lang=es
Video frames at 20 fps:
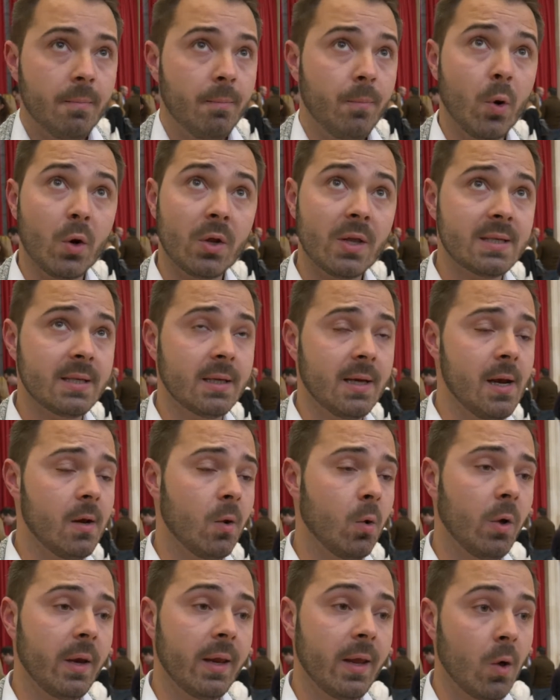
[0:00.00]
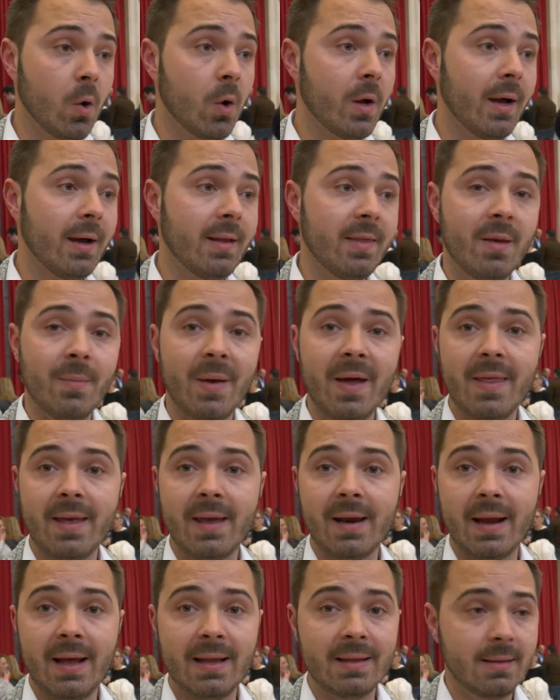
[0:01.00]
por decir algo, Rioja de
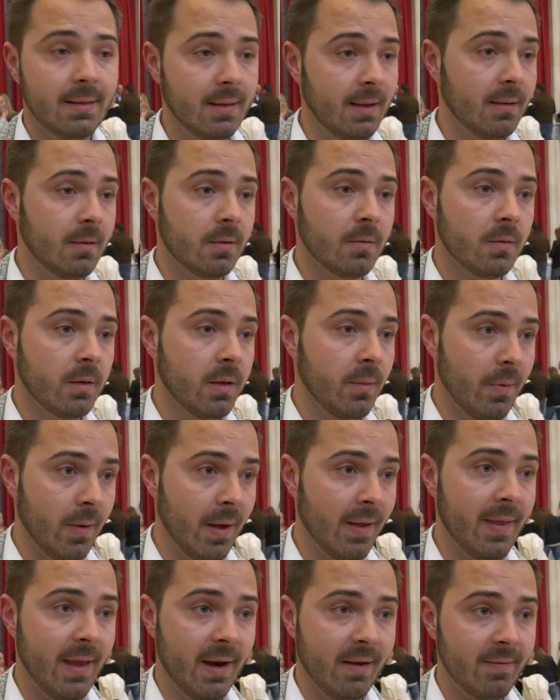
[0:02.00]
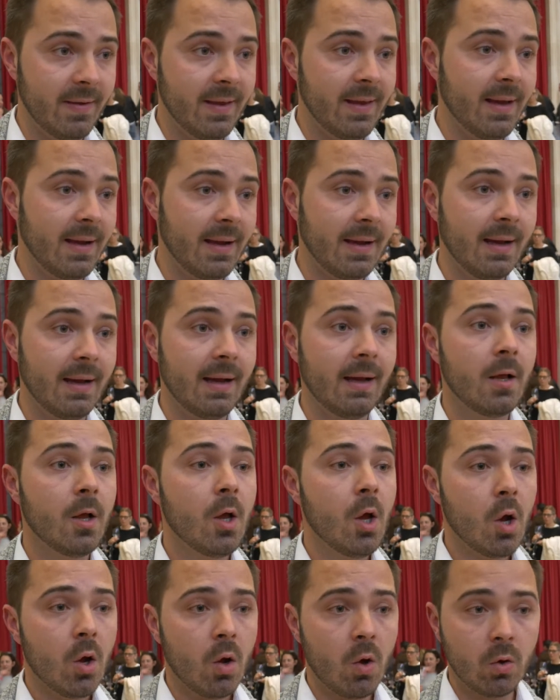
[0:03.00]
madera, de madera vieja
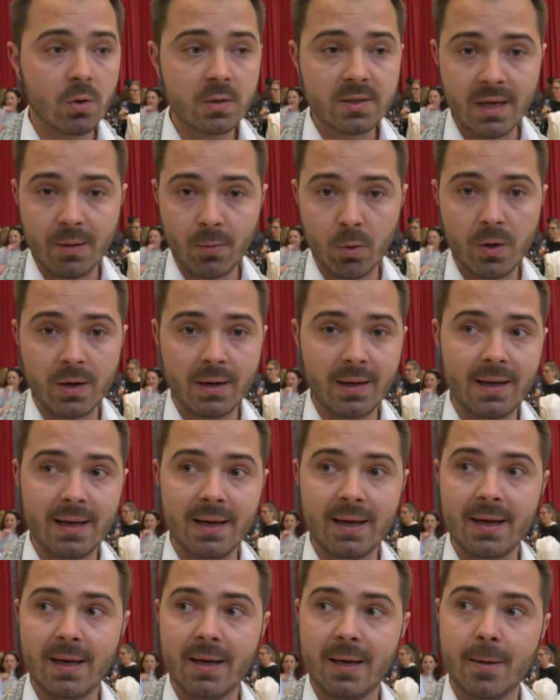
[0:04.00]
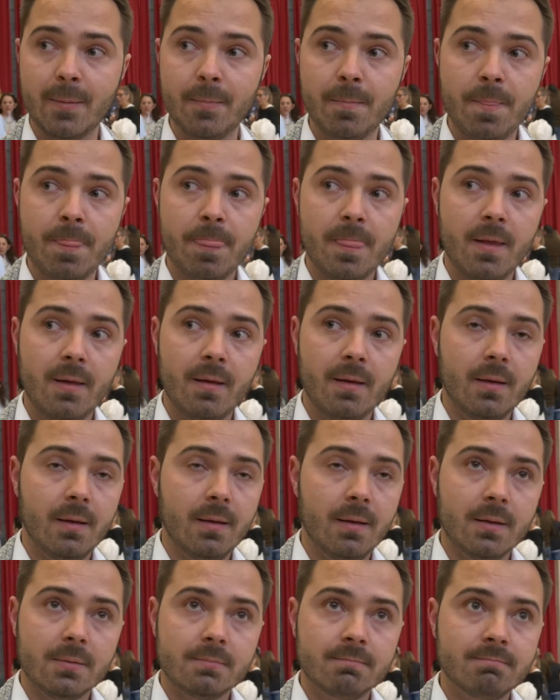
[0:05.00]
con sabor a...
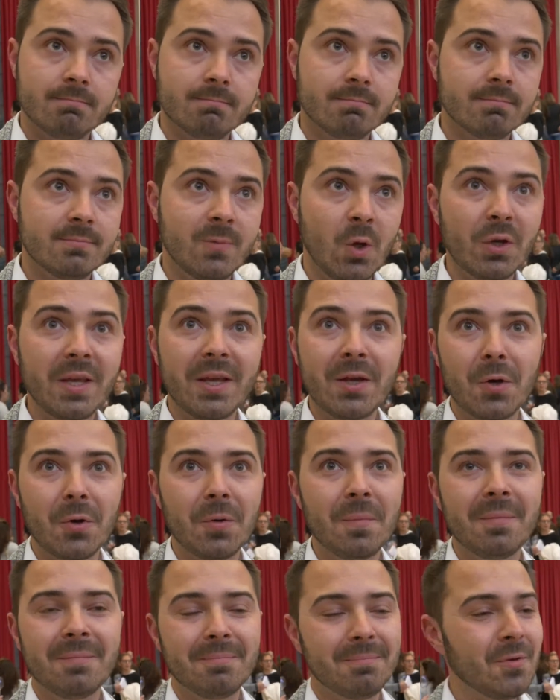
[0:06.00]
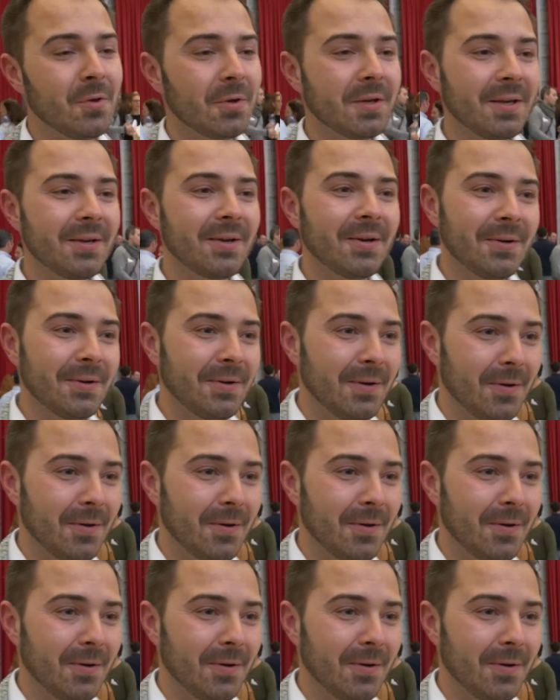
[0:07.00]
Mm, no quiero, no quiero